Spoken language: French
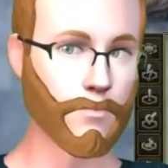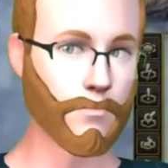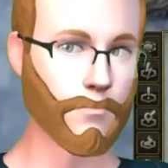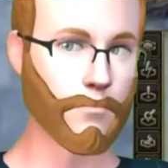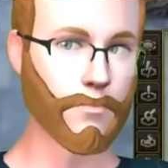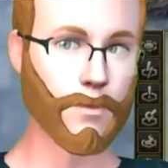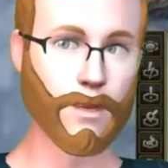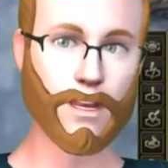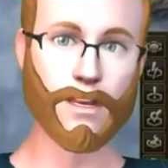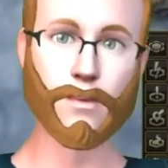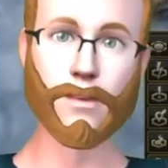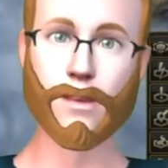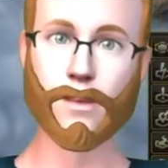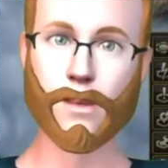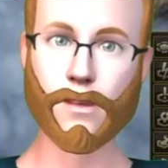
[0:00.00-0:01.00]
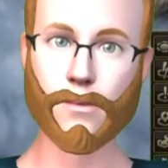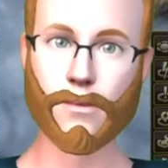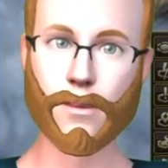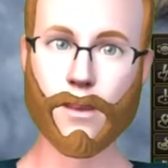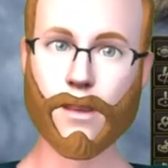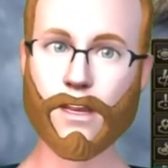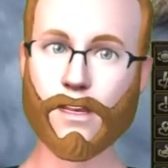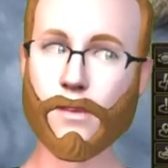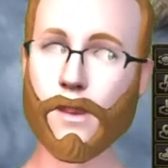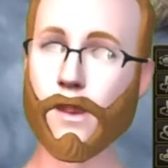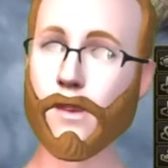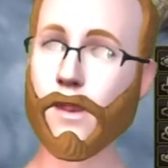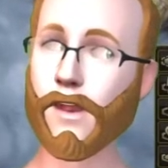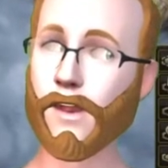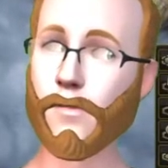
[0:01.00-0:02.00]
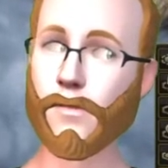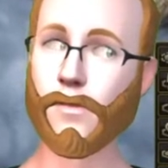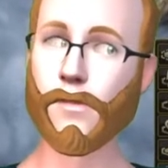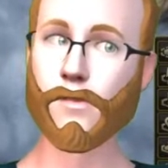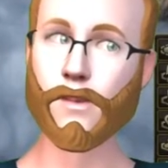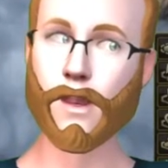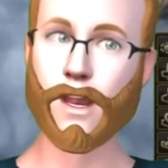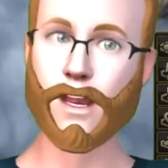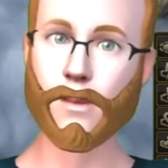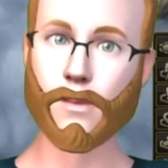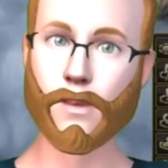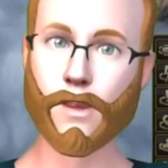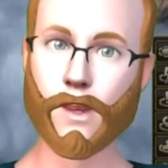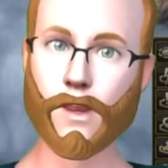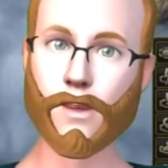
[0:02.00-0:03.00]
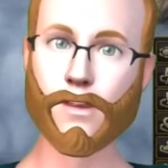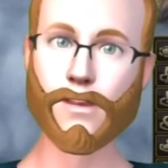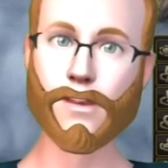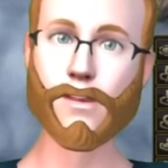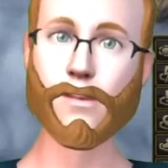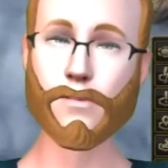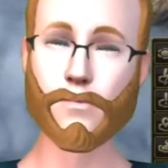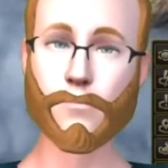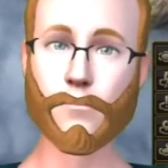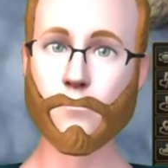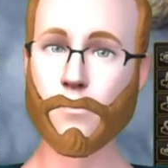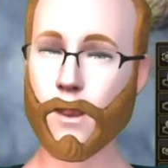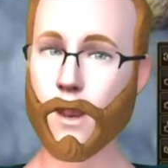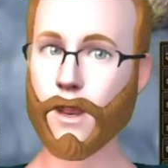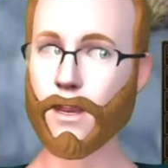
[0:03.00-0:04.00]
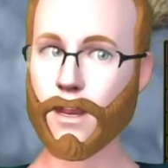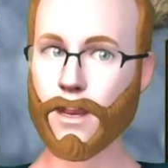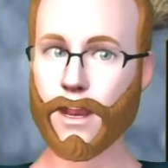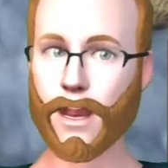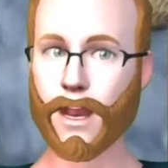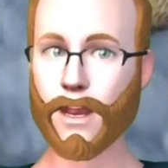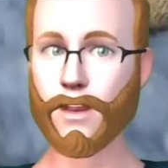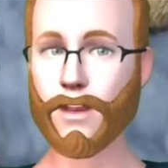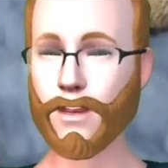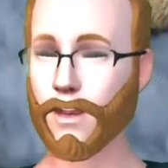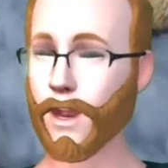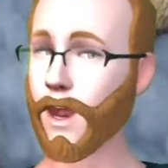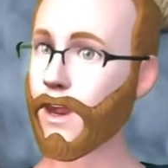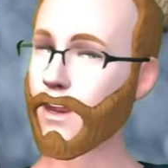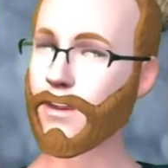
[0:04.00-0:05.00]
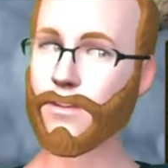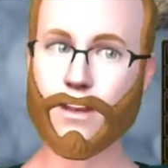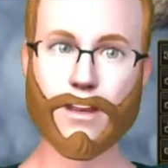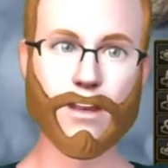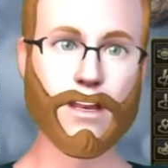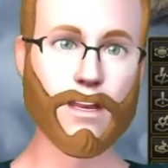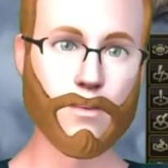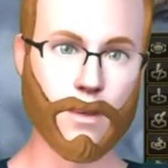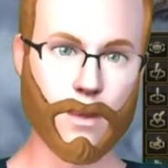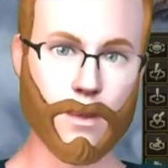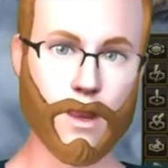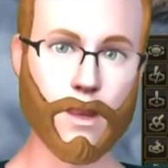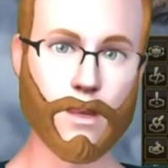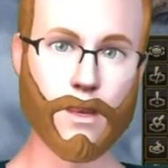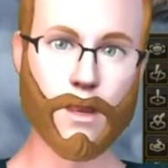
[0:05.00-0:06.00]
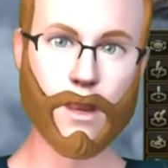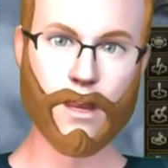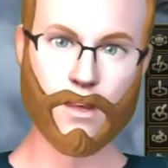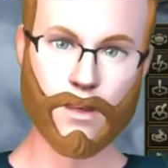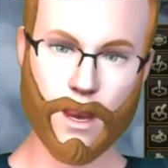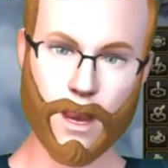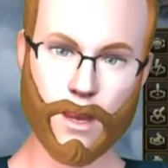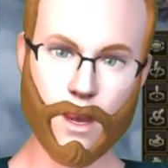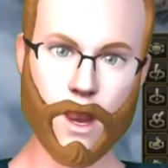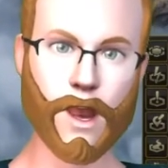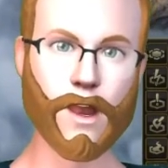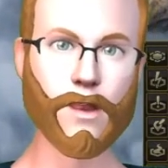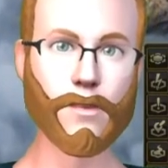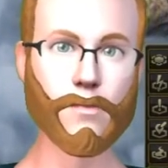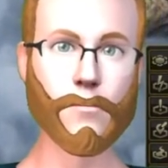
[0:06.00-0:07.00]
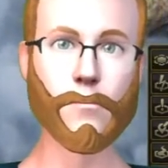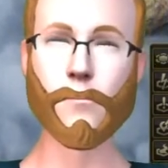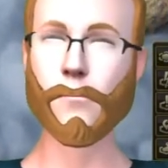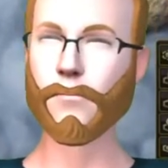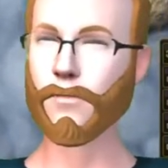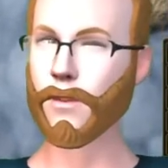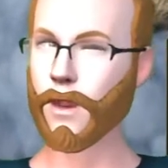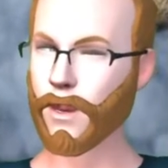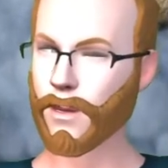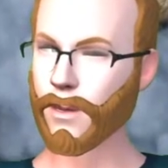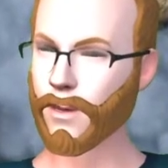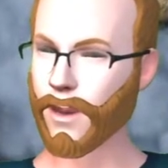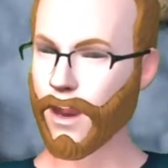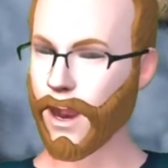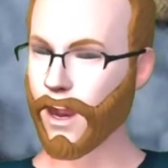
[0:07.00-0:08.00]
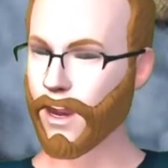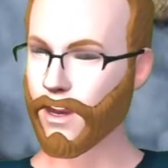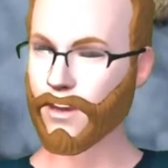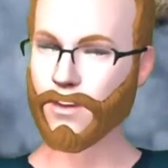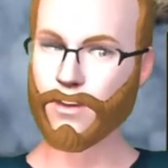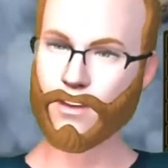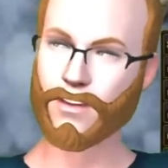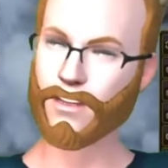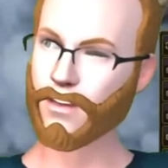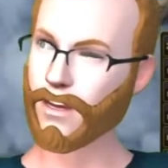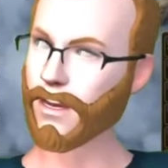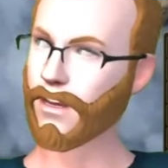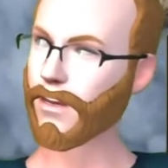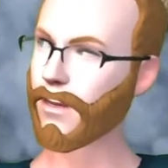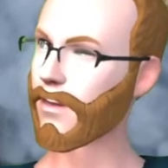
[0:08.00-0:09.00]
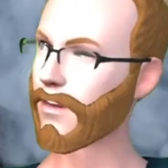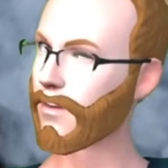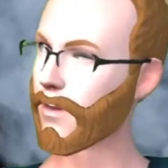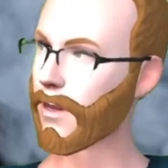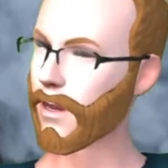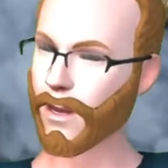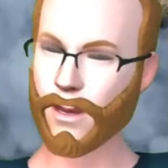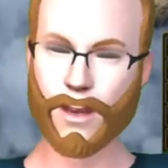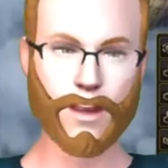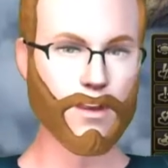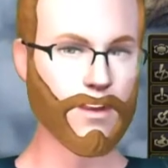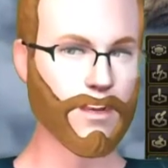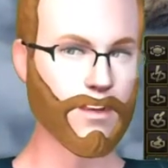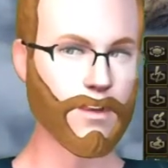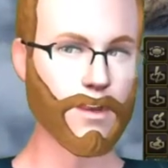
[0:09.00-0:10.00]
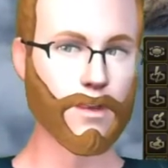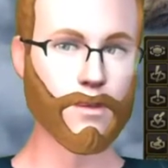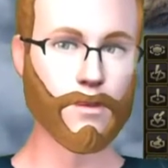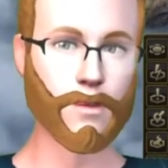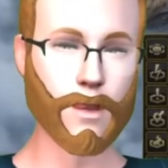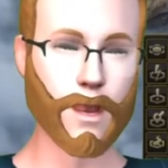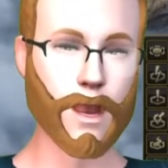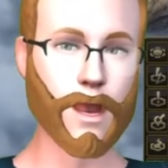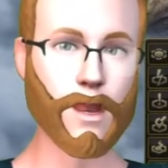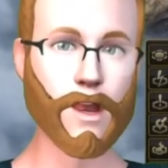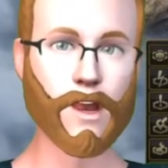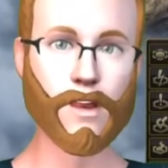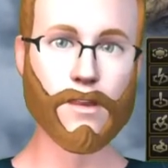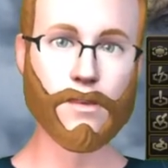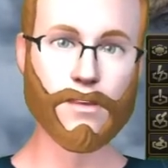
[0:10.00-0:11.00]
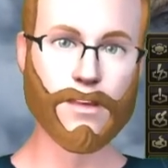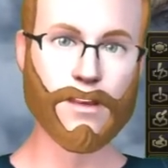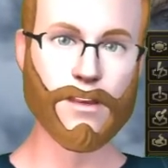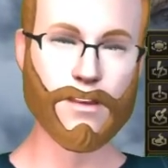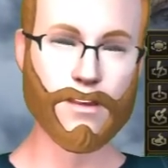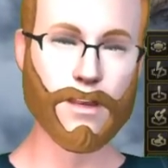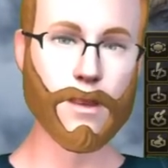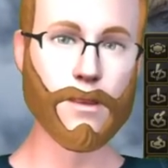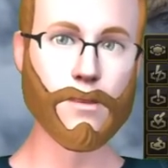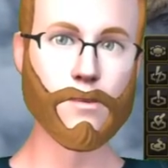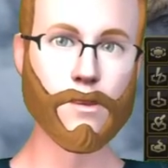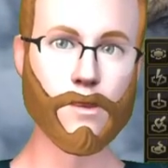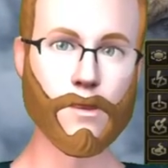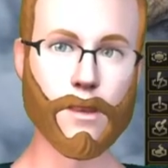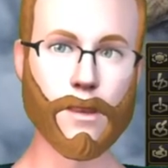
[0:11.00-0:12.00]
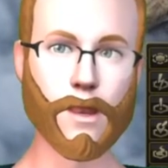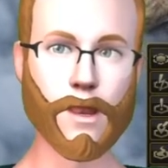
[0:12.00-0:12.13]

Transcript: si vous n'avez pas tous ces critères-là, vous ne pourrez pas fonder le christianisme. Bien entendu, les religions de tiers 2 sont plus puissantes que les religions de tiers 1 mais on va voir que c'est assez secondaire. Ce qui est très important, c'est de maîtriser déjà les deux premières religions.